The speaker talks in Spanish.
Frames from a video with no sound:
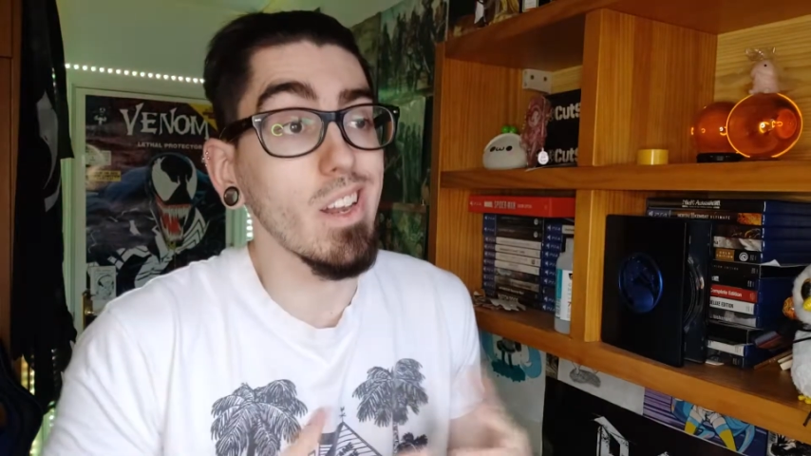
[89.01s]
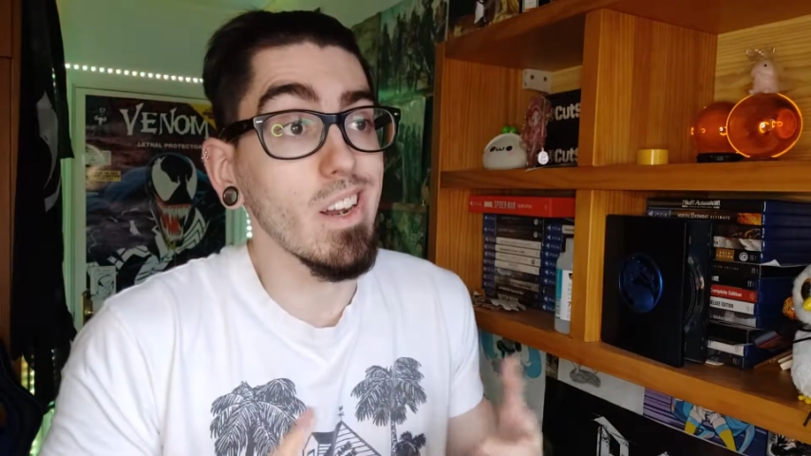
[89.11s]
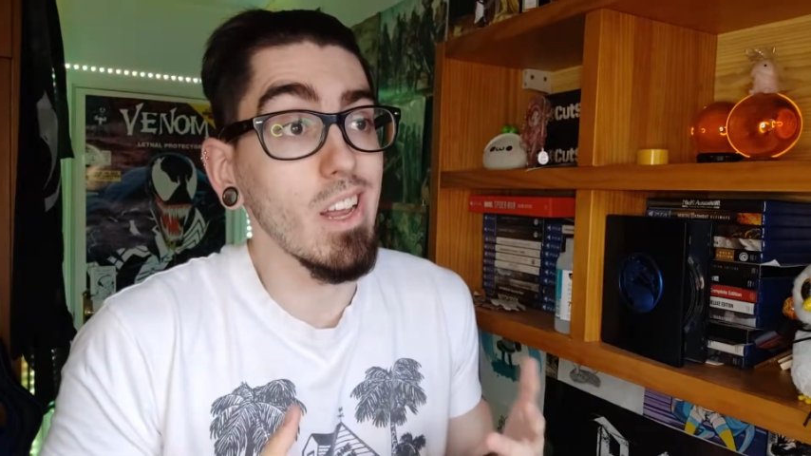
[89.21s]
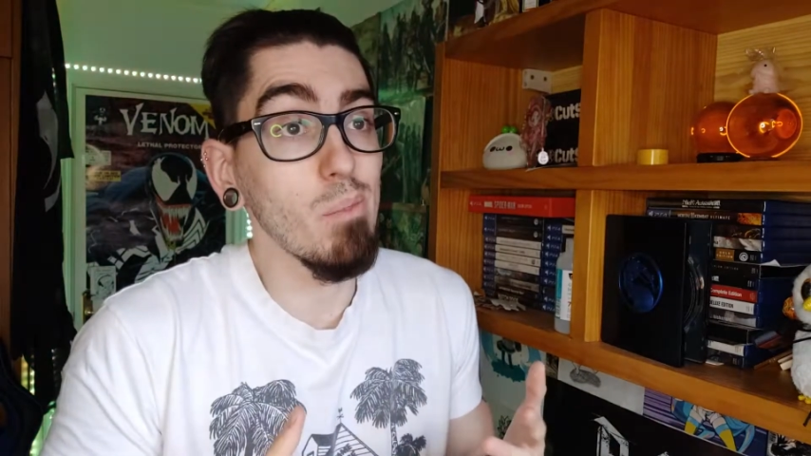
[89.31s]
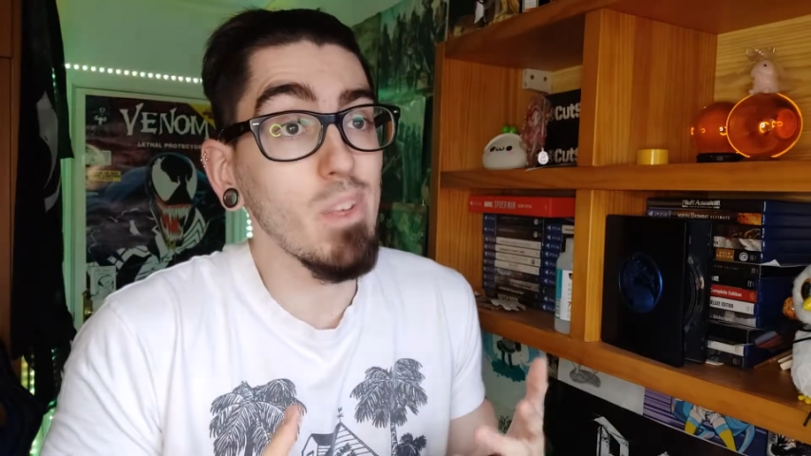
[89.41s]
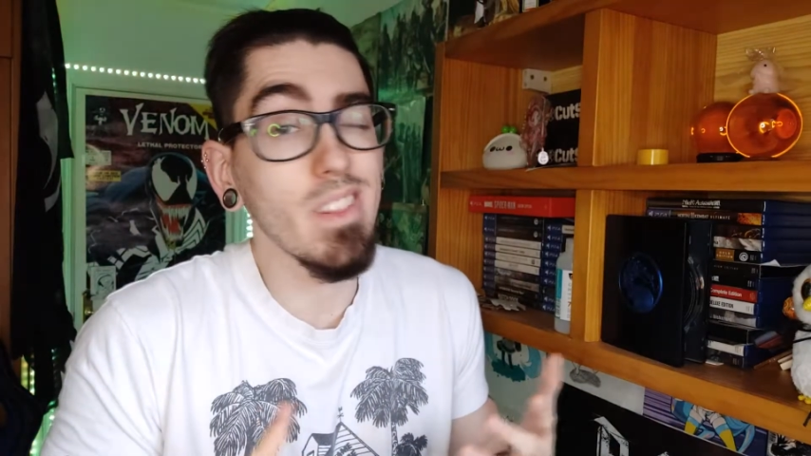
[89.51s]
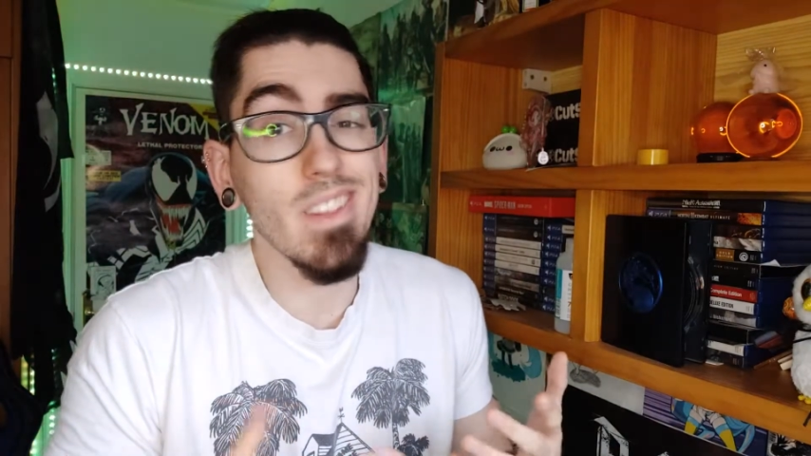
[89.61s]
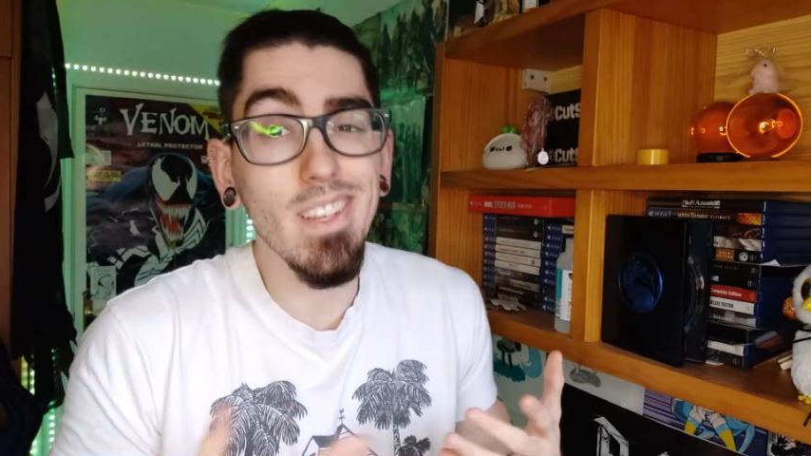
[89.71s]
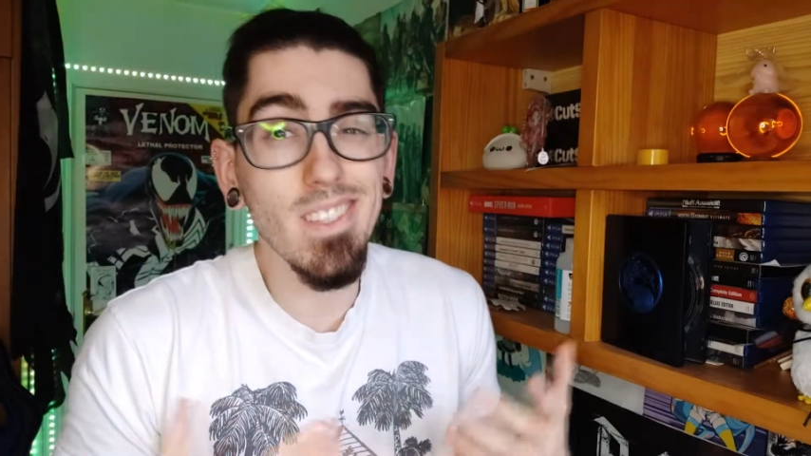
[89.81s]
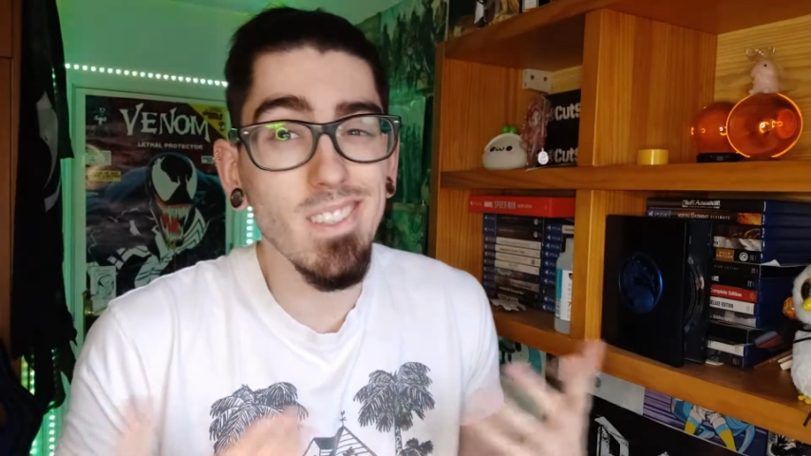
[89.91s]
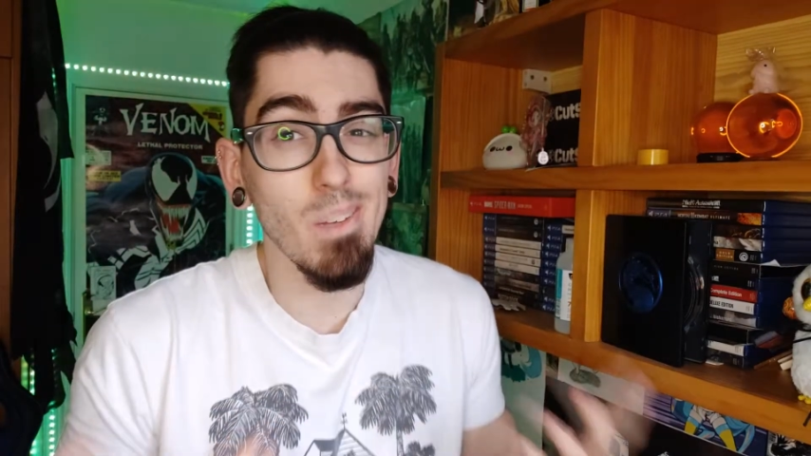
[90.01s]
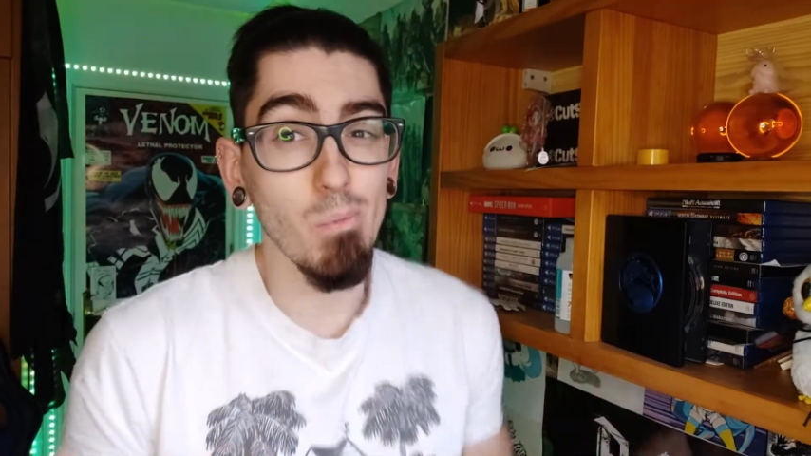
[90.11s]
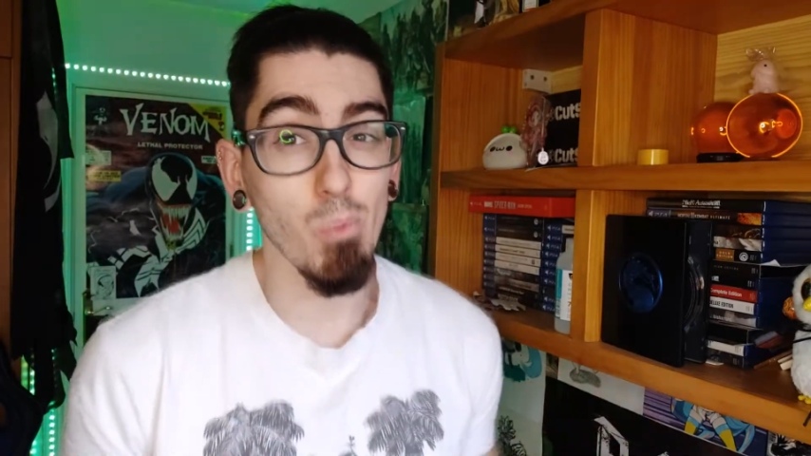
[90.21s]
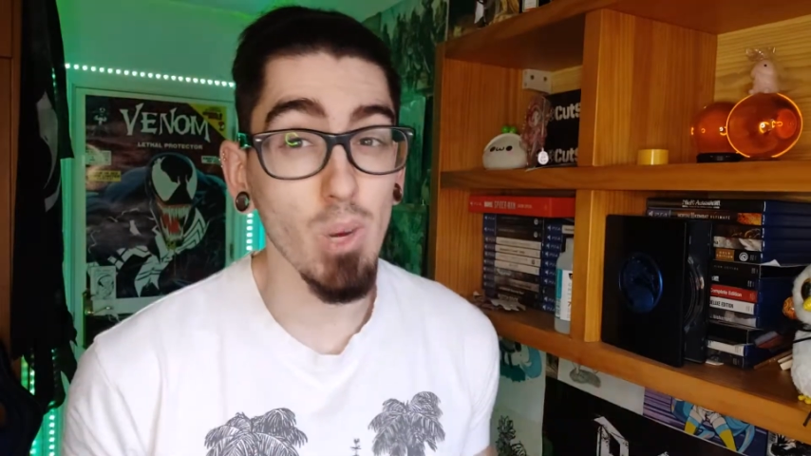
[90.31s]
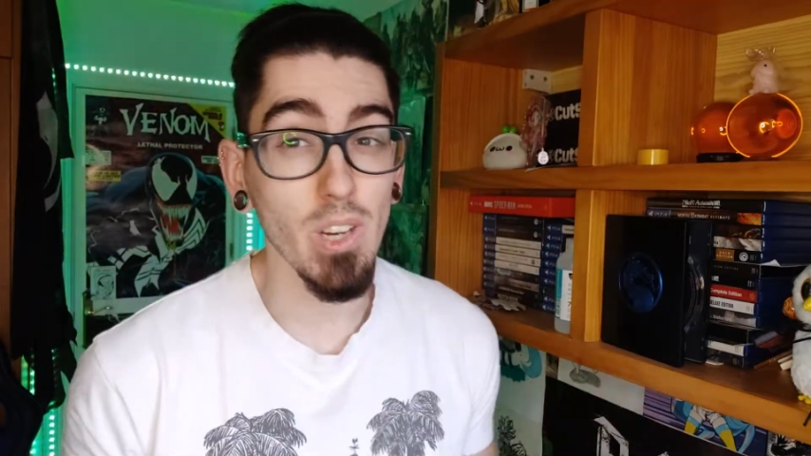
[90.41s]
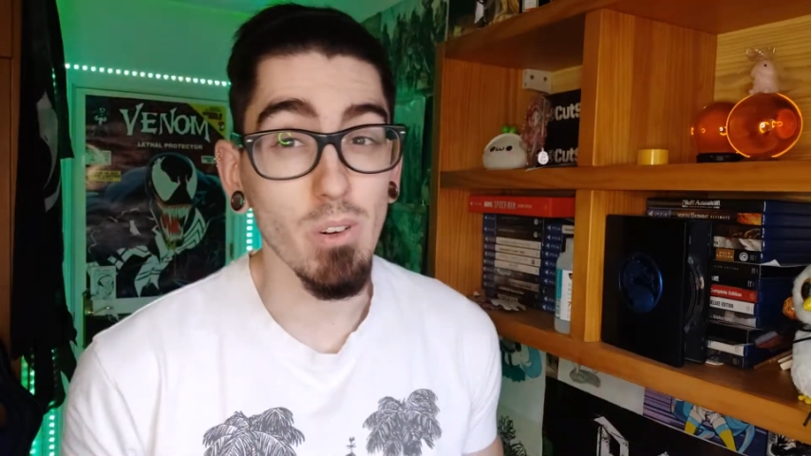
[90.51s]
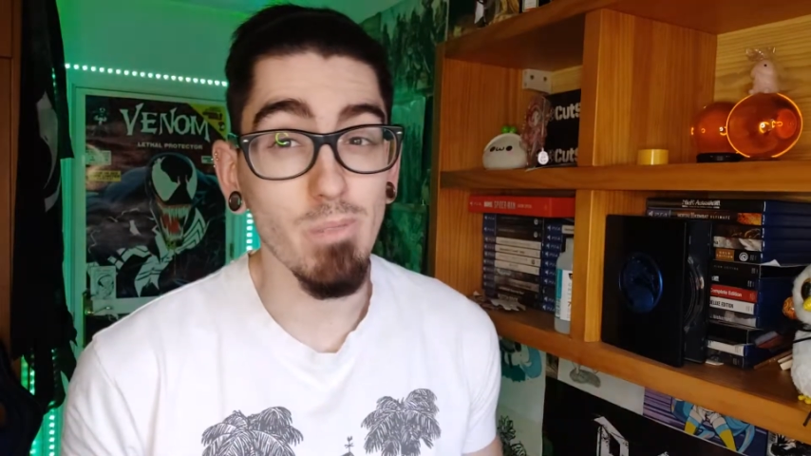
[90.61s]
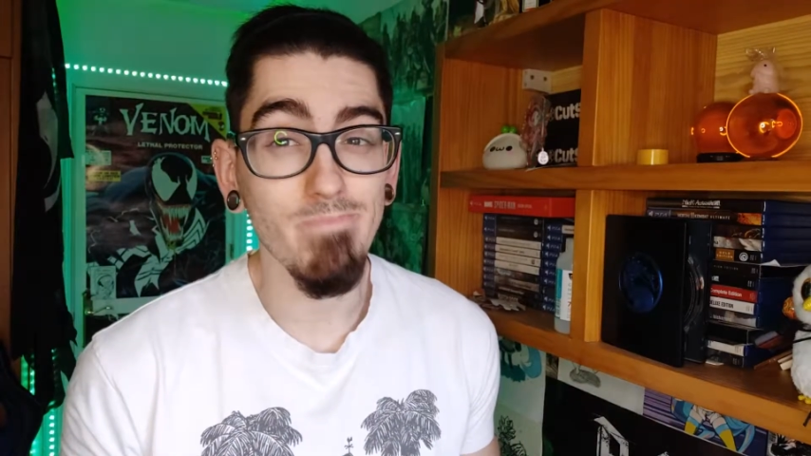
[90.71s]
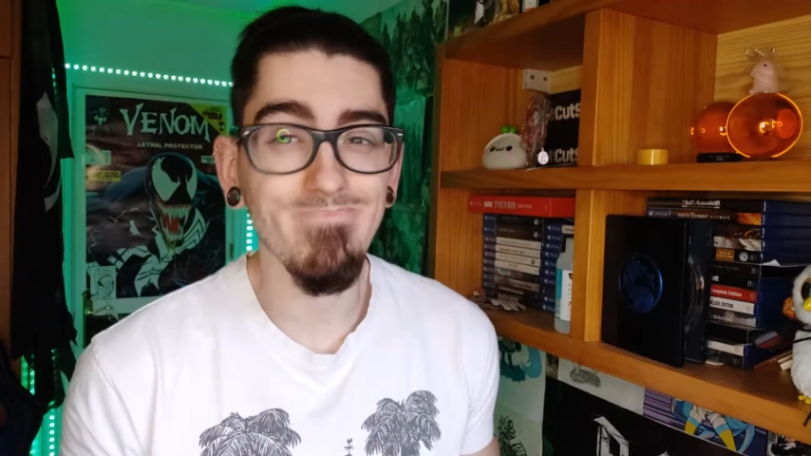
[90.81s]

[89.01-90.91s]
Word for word: y realmente es tan bueno